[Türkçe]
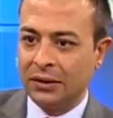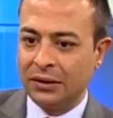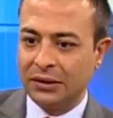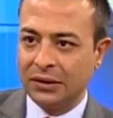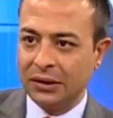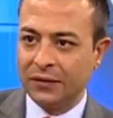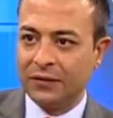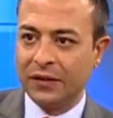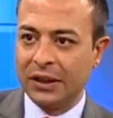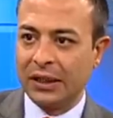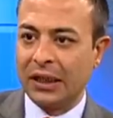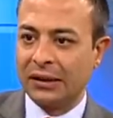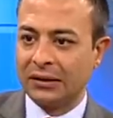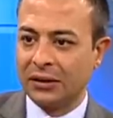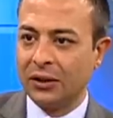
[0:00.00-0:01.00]
sınıfları
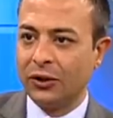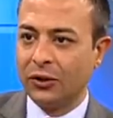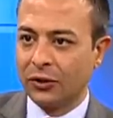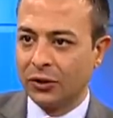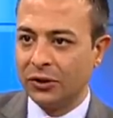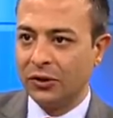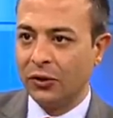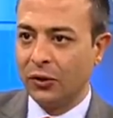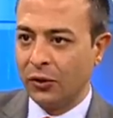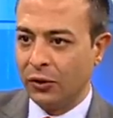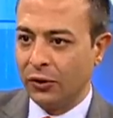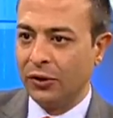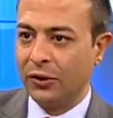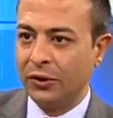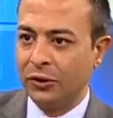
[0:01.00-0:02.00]
hazırlıyoruz
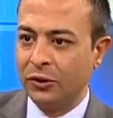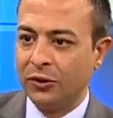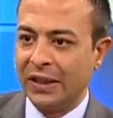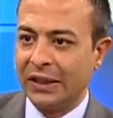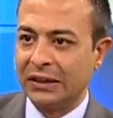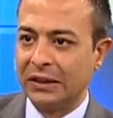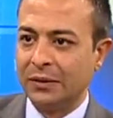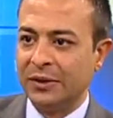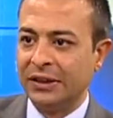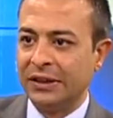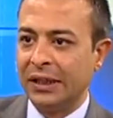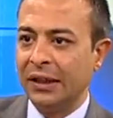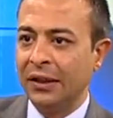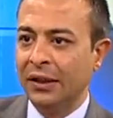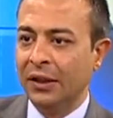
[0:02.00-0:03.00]
hı hı. E,
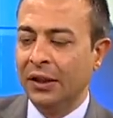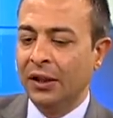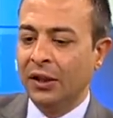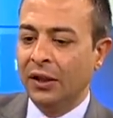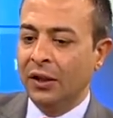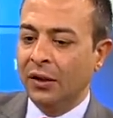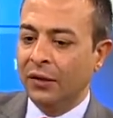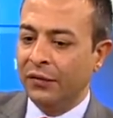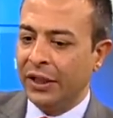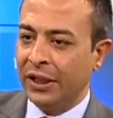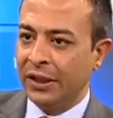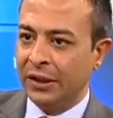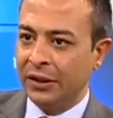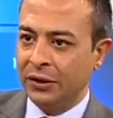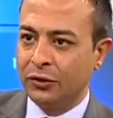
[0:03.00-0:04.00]
üniversitemizden
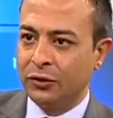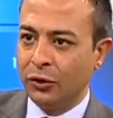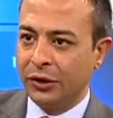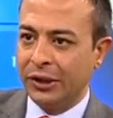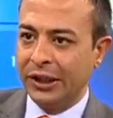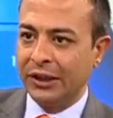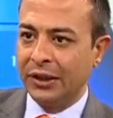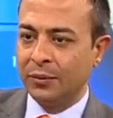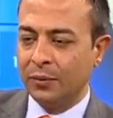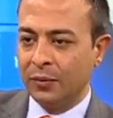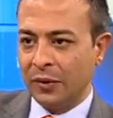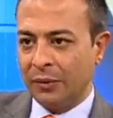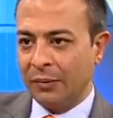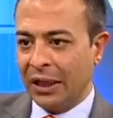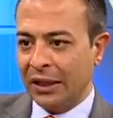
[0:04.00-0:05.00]
ve Türkiye'de
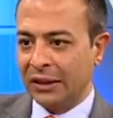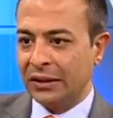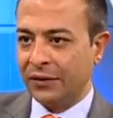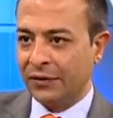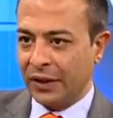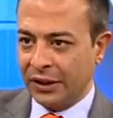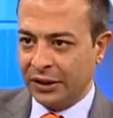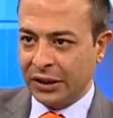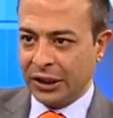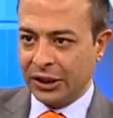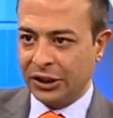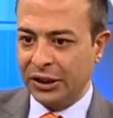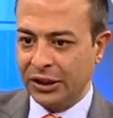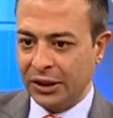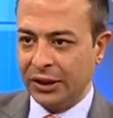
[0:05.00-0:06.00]
maalesef hani daha
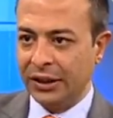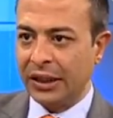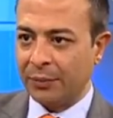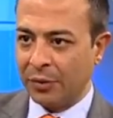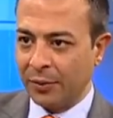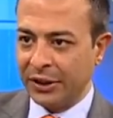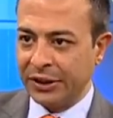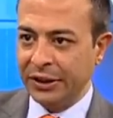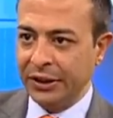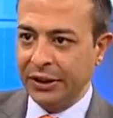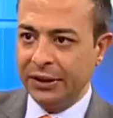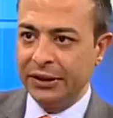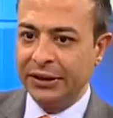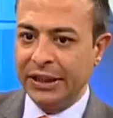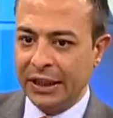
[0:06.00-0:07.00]
şimdi yapamadık.
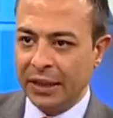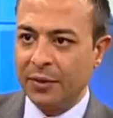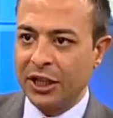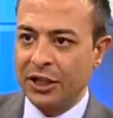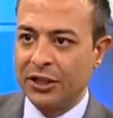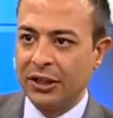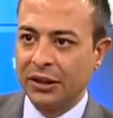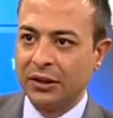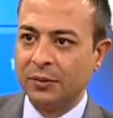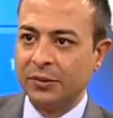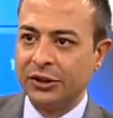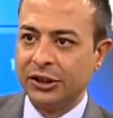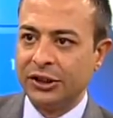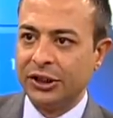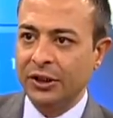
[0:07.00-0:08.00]
Evet. Yeni
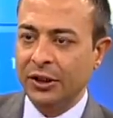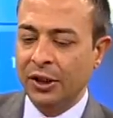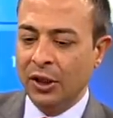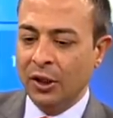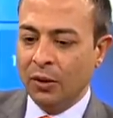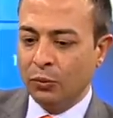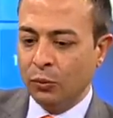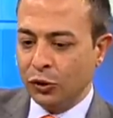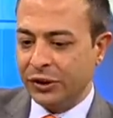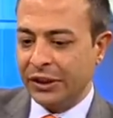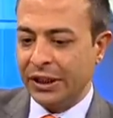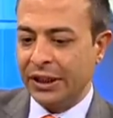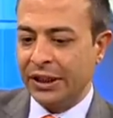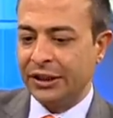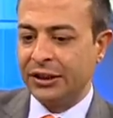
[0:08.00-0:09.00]
başladığımız için hı hı. bu
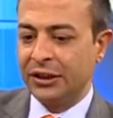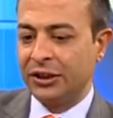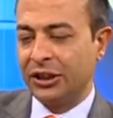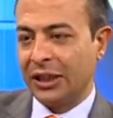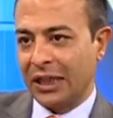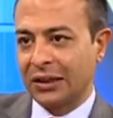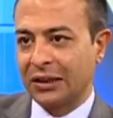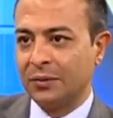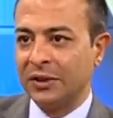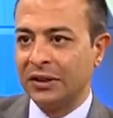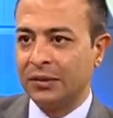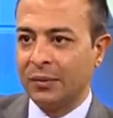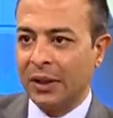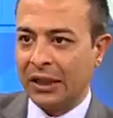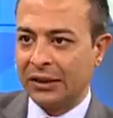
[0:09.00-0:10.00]
sene için
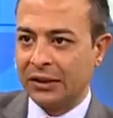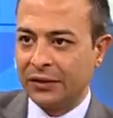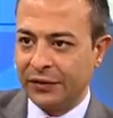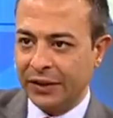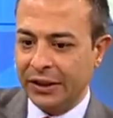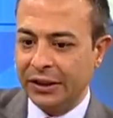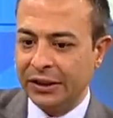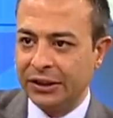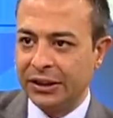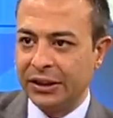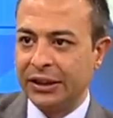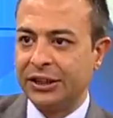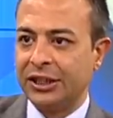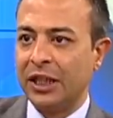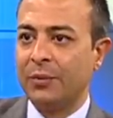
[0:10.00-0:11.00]
şartımız maalesef
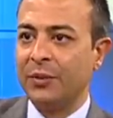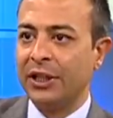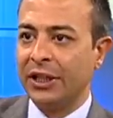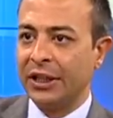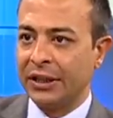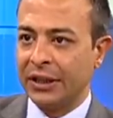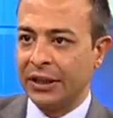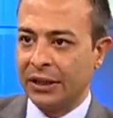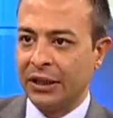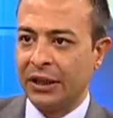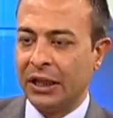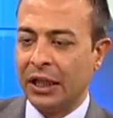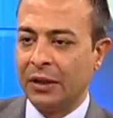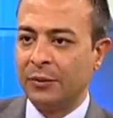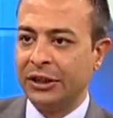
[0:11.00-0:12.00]
İngilizce'de C1 ya da
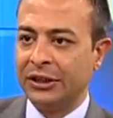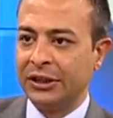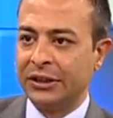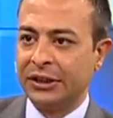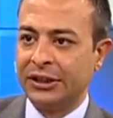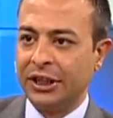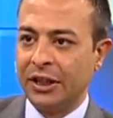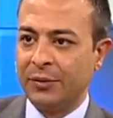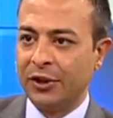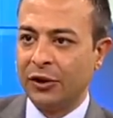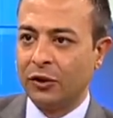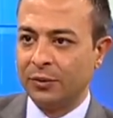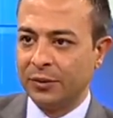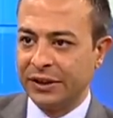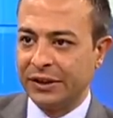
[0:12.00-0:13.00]
Almanca'da C1
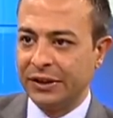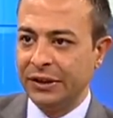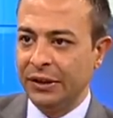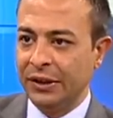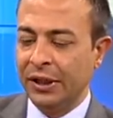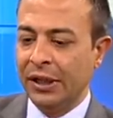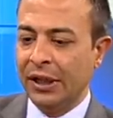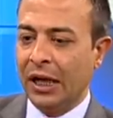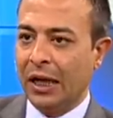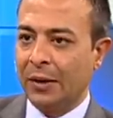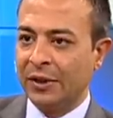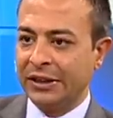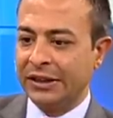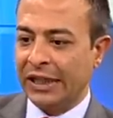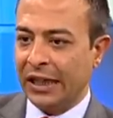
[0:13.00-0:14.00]
olması.
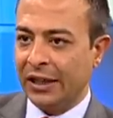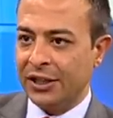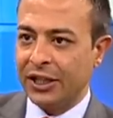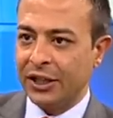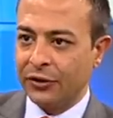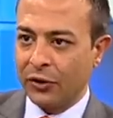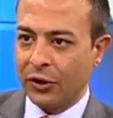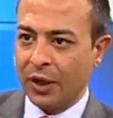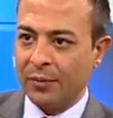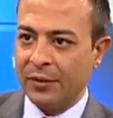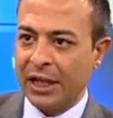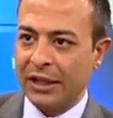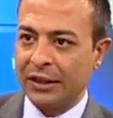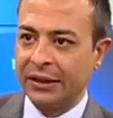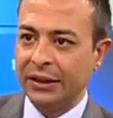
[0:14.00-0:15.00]
Ama gelecek
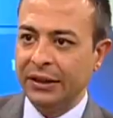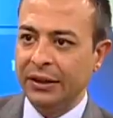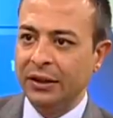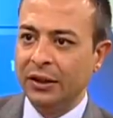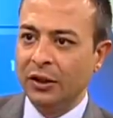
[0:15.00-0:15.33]
dönemlerde